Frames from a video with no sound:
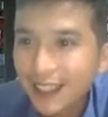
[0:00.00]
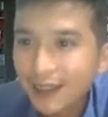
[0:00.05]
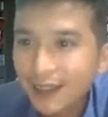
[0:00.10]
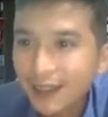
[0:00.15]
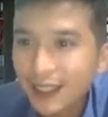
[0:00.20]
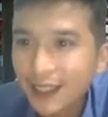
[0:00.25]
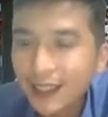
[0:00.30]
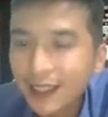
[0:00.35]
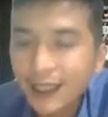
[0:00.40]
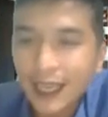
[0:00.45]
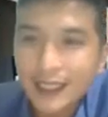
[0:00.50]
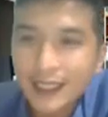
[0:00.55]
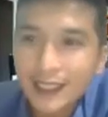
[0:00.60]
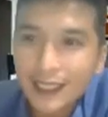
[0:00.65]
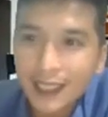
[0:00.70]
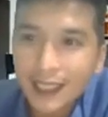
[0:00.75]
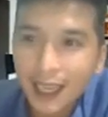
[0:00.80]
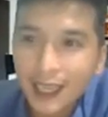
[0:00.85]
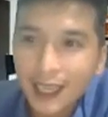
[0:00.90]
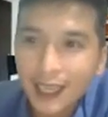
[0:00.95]
đúng không ạ? Cho nên anh
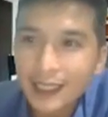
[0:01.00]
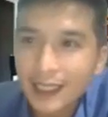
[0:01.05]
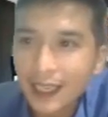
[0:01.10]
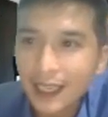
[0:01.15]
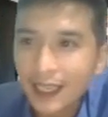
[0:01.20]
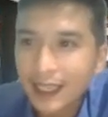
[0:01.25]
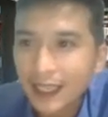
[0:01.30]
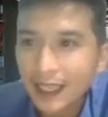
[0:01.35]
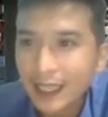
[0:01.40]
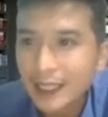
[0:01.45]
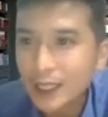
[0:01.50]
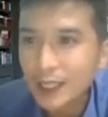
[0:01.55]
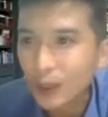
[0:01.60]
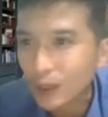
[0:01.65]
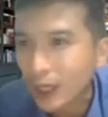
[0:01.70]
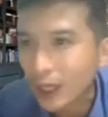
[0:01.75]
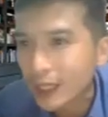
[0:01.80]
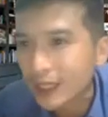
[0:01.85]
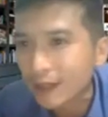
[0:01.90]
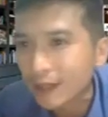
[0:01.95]
chị thấy đó gì ạ? Là cái
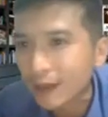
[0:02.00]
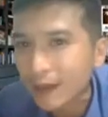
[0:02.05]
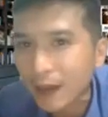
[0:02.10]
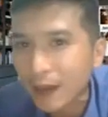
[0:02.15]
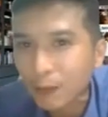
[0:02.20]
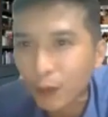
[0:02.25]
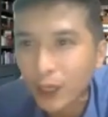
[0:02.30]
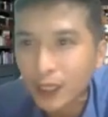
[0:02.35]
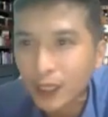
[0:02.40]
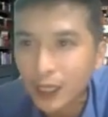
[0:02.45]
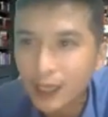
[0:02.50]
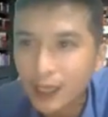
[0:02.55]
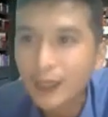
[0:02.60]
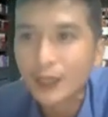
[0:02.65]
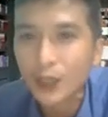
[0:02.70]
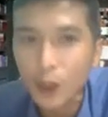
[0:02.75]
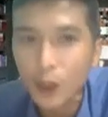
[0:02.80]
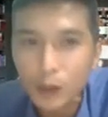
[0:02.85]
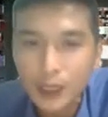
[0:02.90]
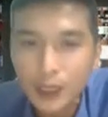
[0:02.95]
siêu thị sản phẩm Amway rất
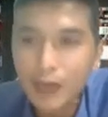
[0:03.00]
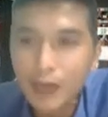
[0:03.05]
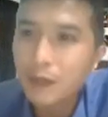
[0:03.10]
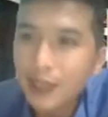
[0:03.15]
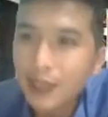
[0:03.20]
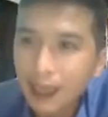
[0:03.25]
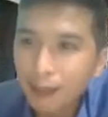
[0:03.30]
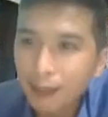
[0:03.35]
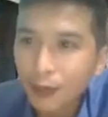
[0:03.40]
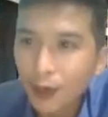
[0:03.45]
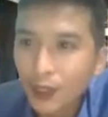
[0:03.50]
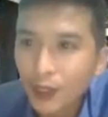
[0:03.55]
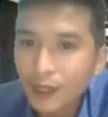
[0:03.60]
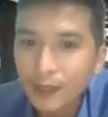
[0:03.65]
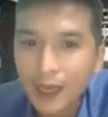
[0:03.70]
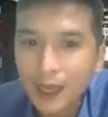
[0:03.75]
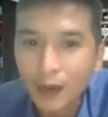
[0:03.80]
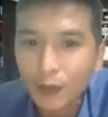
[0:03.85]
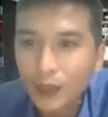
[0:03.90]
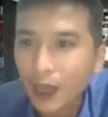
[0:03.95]
là tốt sáu mươi năm rồi
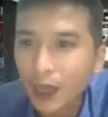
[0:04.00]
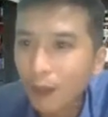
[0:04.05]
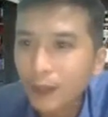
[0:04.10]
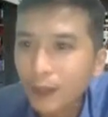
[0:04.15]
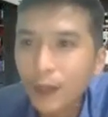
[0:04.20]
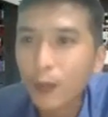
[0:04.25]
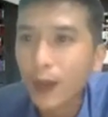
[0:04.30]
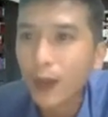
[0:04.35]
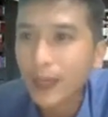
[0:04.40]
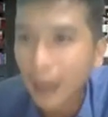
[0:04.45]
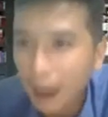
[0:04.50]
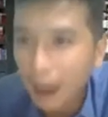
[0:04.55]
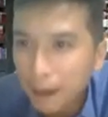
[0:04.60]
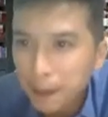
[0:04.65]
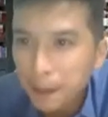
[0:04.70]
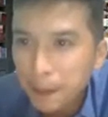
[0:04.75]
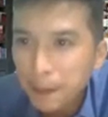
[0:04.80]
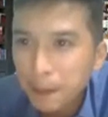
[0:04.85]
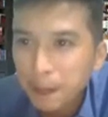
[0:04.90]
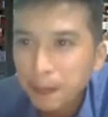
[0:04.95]
nhưng mà hầu như không thấy quảng
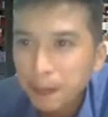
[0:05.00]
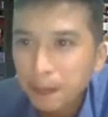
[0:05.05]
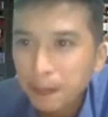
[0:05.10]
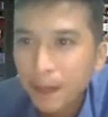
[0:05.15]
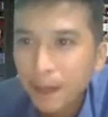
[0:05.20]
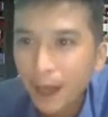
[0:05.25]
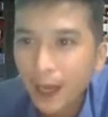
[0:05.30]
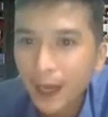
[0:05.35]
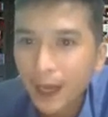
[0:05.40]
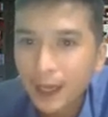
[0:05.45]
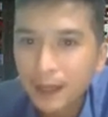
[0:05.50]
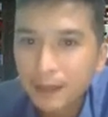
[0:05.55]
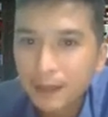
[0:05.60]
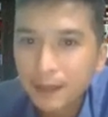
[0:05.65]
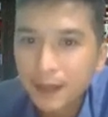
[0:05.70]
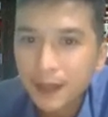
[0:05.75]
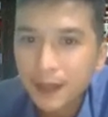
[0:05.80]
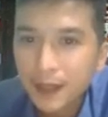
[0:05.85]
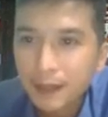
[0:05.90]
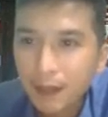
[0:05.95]
cáo. Đó.
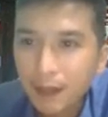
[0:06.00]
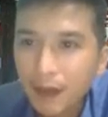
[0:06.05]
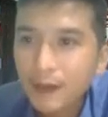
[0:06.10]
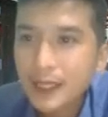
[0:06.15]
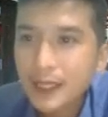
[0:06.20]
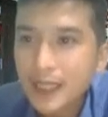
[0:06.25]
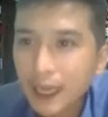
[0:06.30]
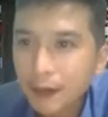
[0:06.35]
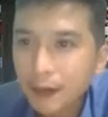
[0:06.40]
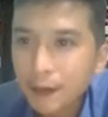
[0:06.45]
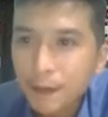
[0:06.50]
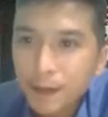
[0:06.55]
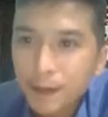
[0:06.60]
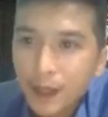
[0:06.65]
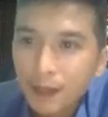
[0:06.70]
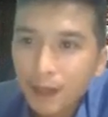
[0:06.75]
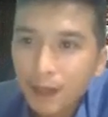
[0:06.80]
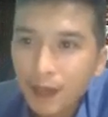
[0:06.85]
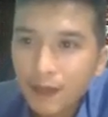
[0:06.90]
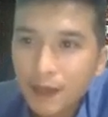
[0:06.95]
Bởi vì sao?
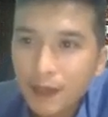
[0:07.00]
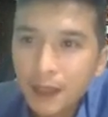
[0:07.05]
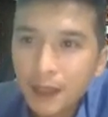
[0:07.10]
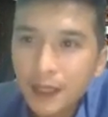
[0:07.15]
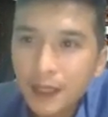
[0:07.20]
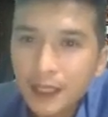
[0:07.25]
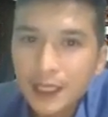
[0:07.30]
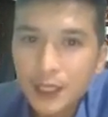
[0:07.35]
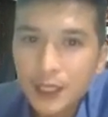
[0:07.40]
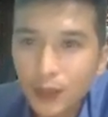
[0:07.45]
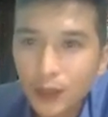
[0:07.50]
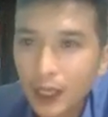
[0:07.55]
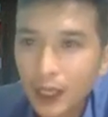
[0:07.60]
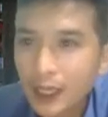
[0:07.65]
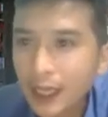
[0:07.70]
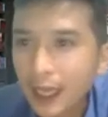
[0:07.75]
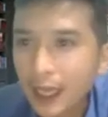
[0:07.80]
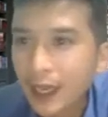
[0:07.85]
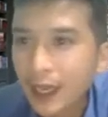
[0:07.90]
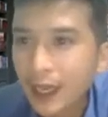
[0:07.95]
Bởi vì bên cái siêu
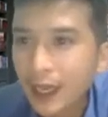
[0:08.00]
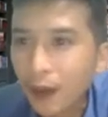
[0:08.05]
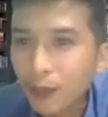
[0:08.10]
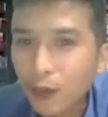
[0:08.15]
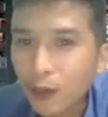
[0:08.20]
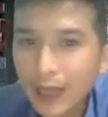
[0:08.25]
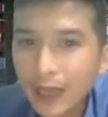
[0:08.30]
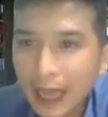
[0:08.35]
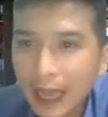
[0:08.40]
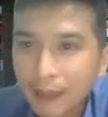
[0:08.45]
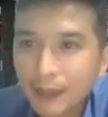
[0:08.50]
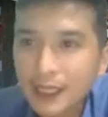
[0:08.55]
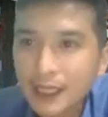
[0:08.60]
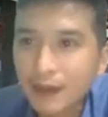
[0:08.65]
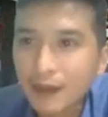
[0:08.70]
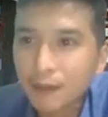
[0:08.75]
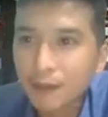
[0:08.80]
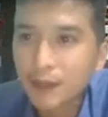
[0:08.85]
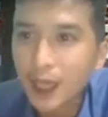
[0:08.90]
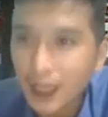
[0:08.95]
thị này họ muốn làm là
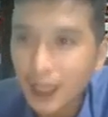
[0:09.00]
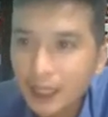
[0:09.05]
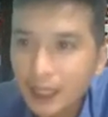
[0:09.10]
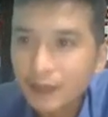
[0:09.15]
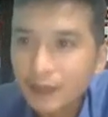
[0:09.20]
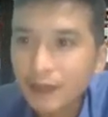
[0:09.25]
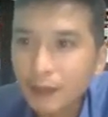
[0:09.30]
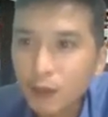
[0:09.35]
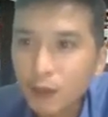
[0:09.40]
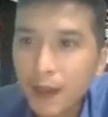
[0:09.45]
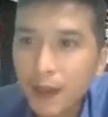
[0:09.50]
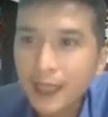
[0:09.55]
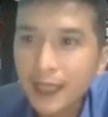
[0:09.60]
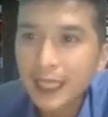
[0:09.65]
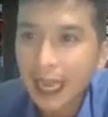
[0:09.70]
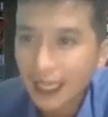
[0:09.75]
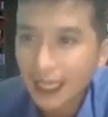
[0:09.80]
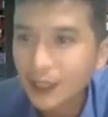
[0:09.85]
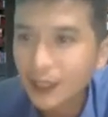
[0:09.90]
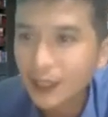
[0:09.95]
sản phẩm chất lượng và muốn bán
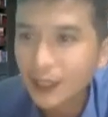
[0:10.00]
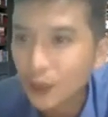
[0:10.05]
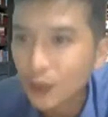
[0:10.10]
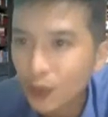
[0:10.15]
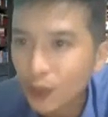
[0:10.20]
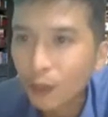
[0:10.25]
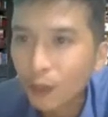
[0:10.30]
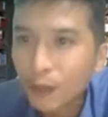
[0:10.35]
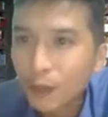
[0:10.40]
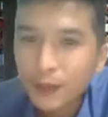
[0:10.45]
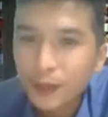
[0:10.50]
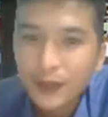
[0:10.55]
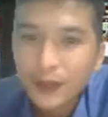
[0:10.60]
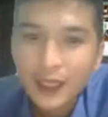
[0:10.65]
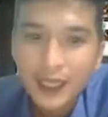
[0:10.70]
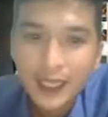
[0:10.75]
thẳng cho người tiêu dùng.